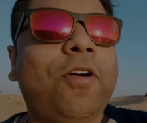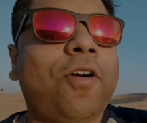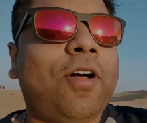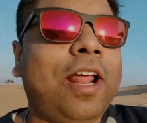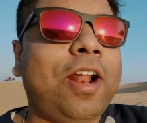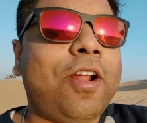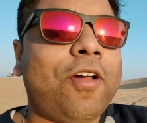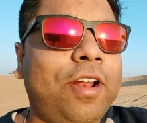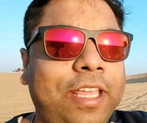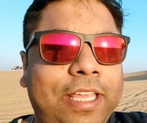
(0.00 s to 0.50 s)

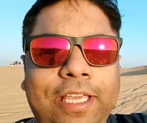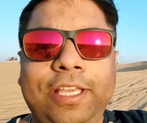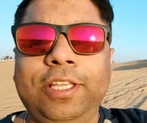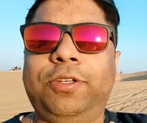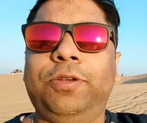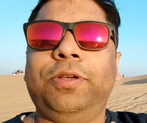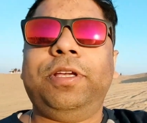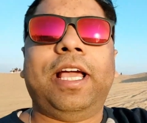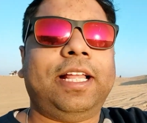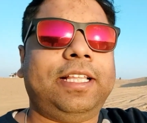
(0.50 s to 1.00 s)
করার অনেক
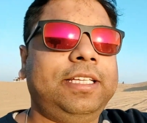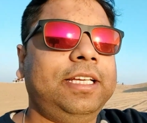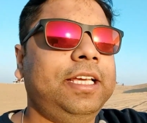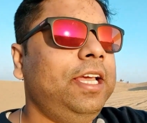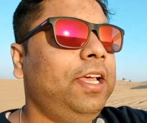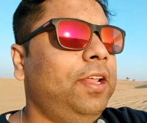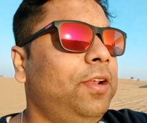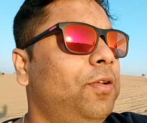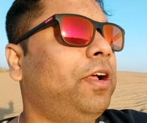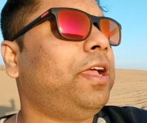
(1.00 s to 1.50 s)
কিছুই আছে
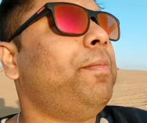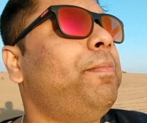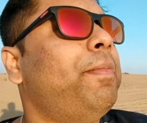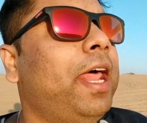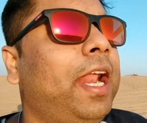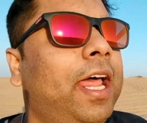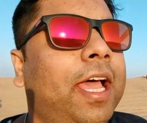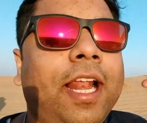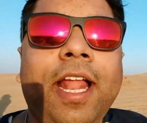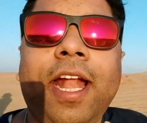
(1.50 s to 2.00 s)
লোকে
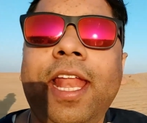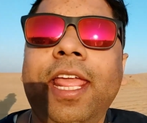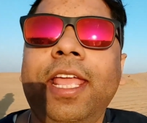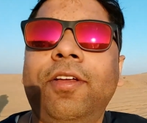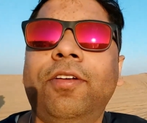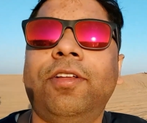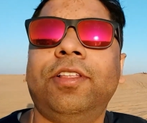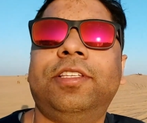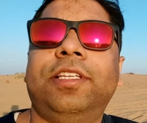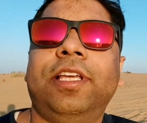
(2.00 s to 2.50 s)
প্যারাগ্লাইডিং
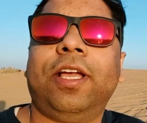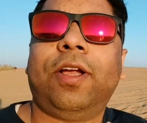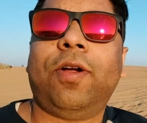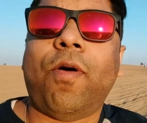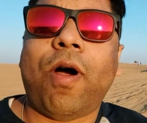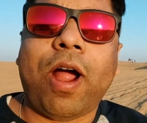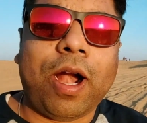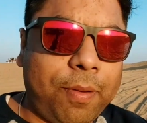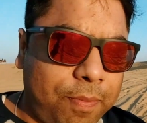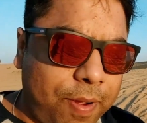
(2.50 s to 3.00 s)
করছে
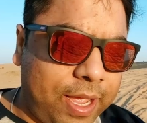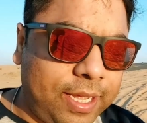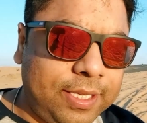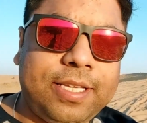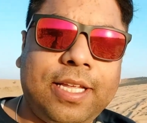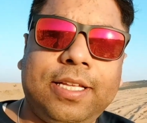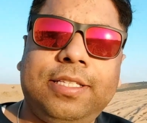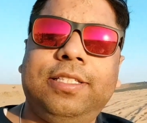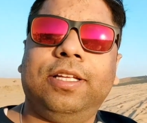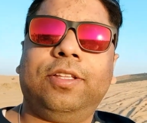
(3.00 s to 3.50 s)
কোয়াড বাইকস
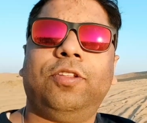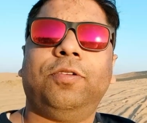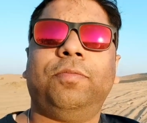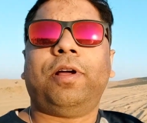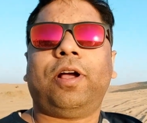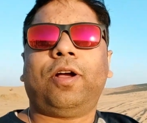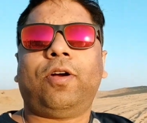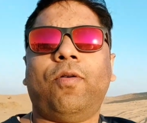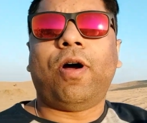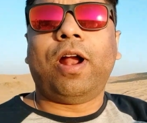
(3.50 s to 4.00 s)
আছে
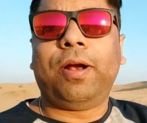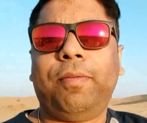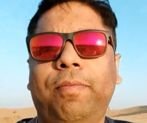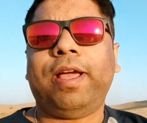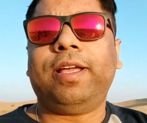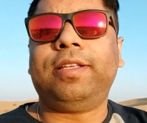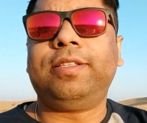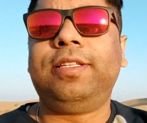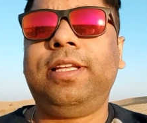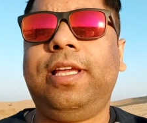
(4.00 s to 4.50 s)
তোমরা কোয়াড
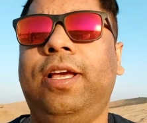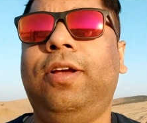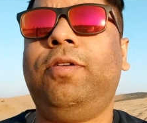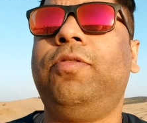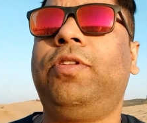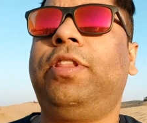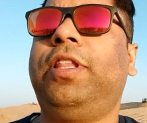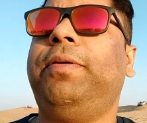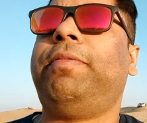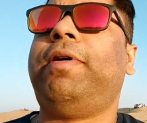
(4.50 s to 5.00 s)
বাইকস নিয়ে ঘুরতে